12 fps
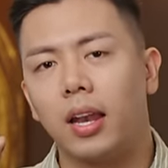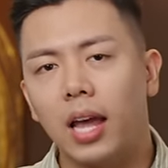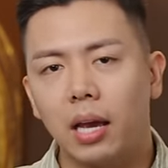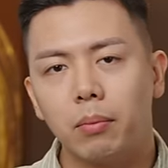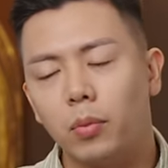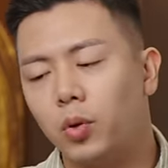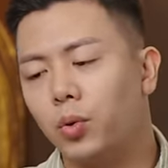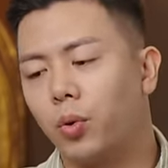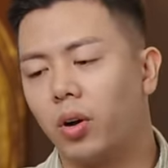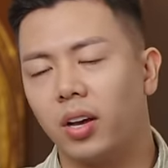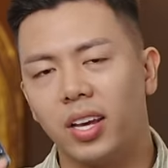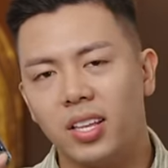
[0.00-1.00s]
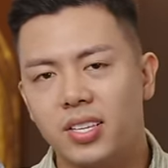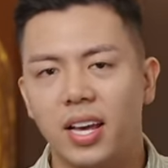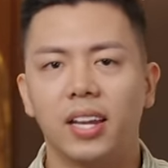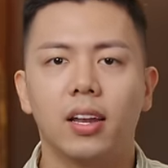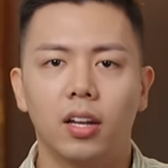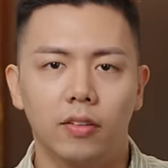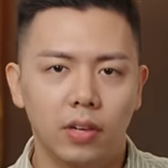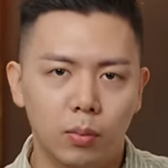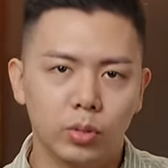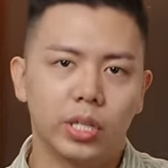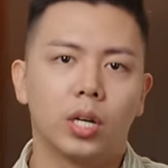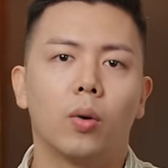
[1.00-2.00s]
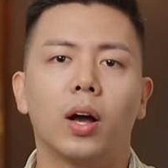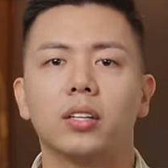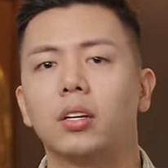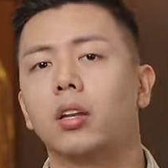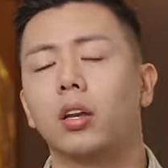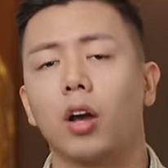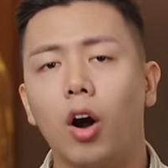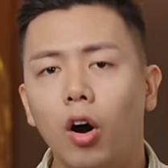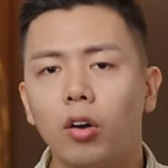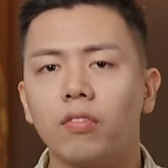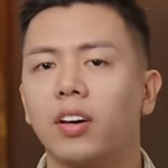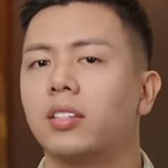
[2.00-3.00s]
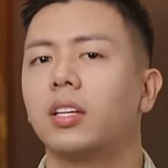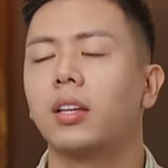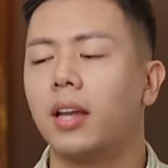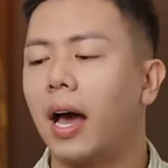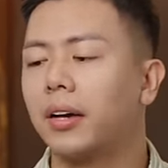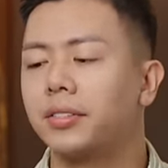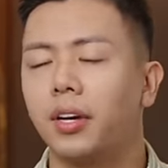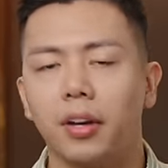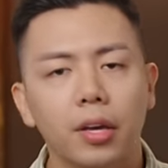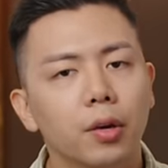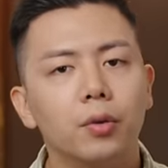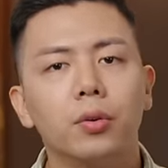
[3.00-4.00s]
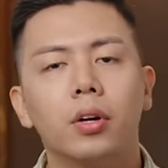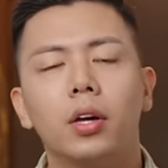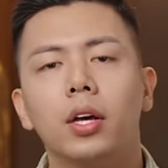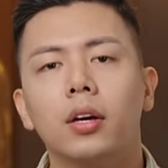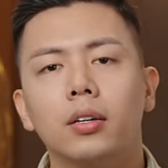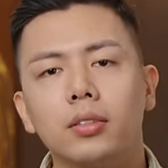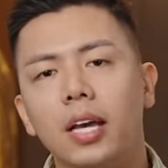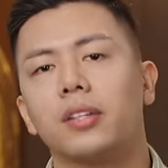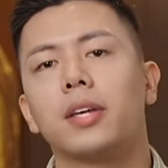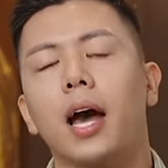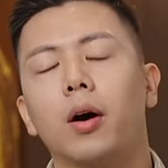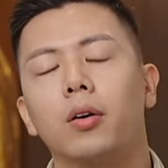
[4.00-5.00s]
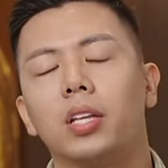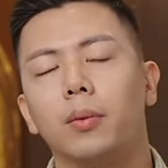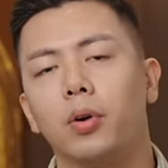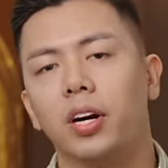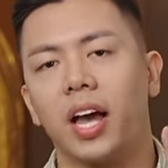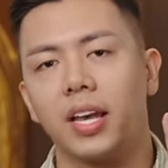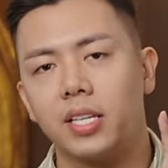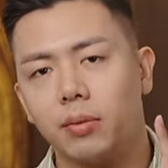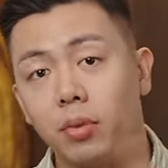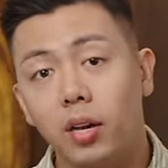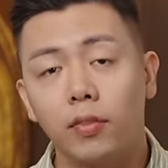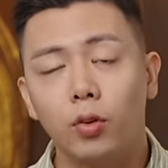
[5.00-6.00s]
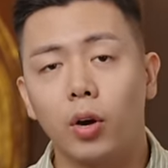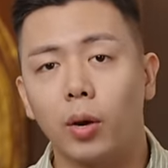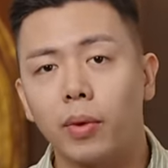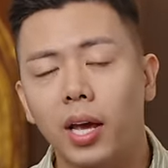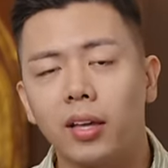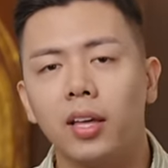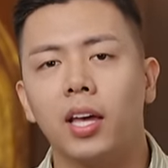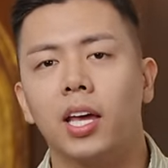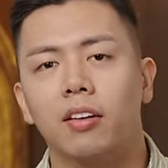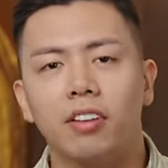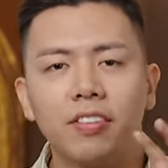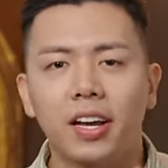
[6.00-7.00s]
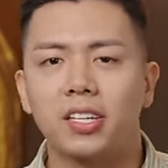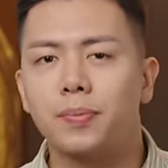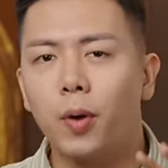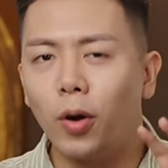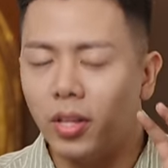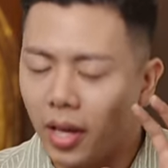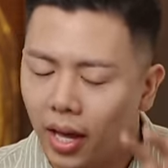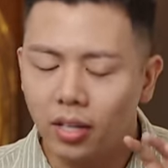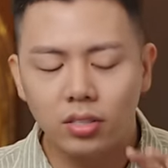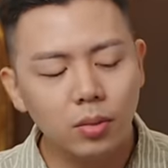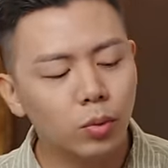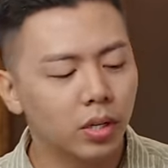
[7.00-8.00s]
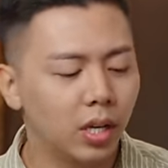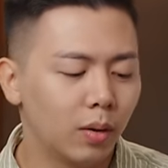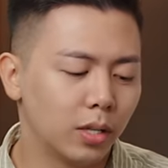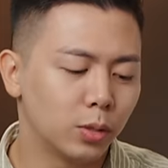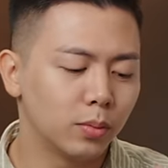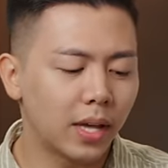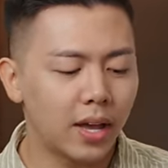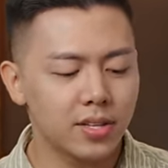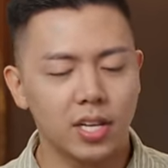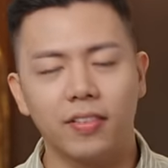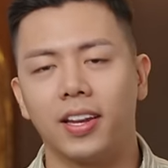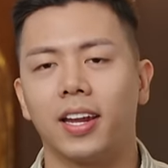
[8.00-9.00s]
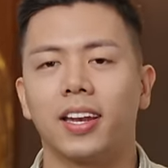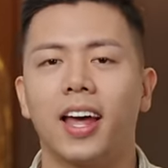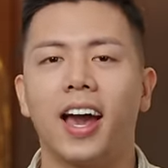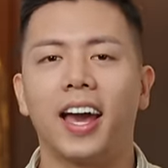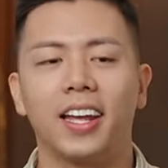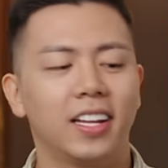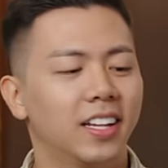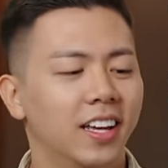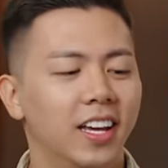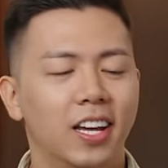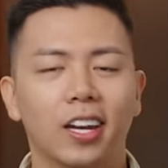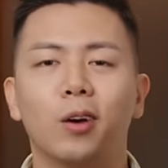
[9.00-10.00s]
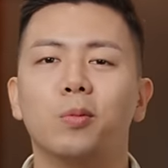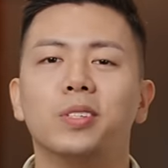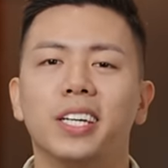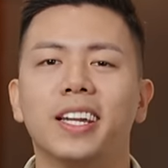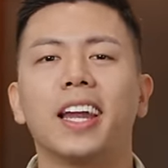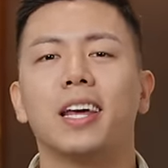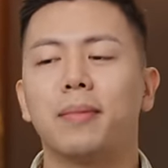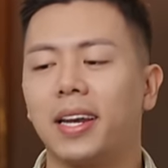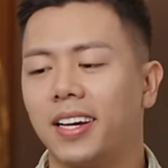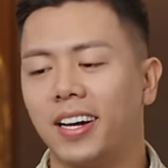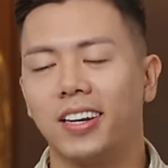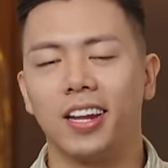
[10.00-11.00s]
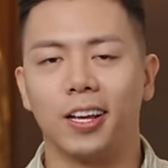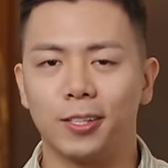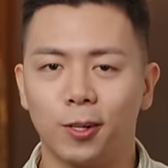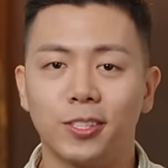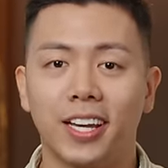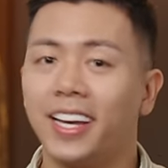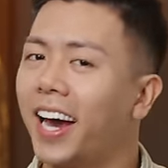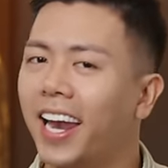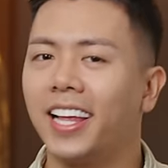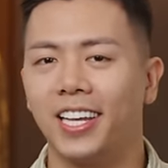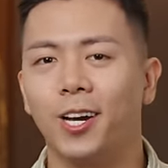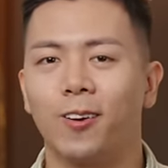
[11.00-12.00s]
Light Blue Italian Up là một chai nước hoa rất ngon và rất đáng sở hữu tại sao thì mọi người hãy xem hết video ngày hôm nay và phải spoil nhẹ trước một điều là chúng ta sẽ phải đặt hai đồng chí này lên bàn cân để so sánh khá là nhiều